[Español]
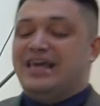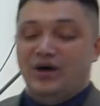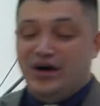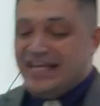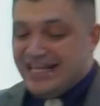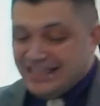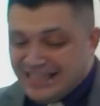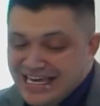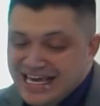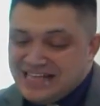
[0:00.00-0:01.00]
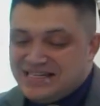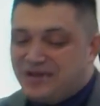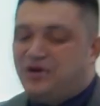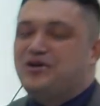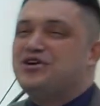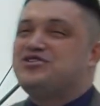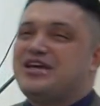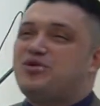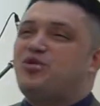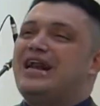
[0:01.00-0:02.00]
hoy en día se conoce
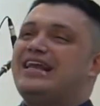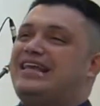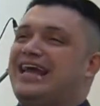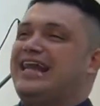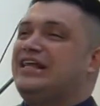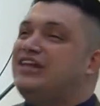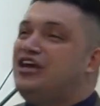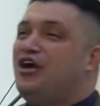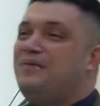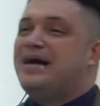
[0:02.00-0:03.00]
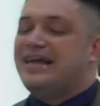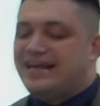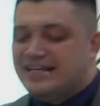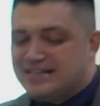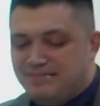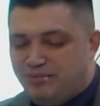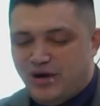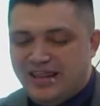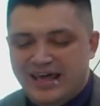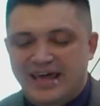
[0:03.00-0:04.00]
en cualquier idioma y que se
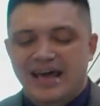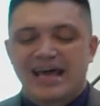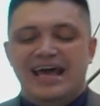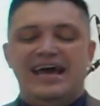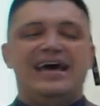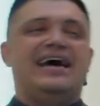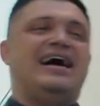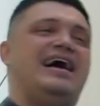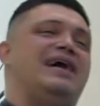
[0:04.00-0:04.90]
puede eh,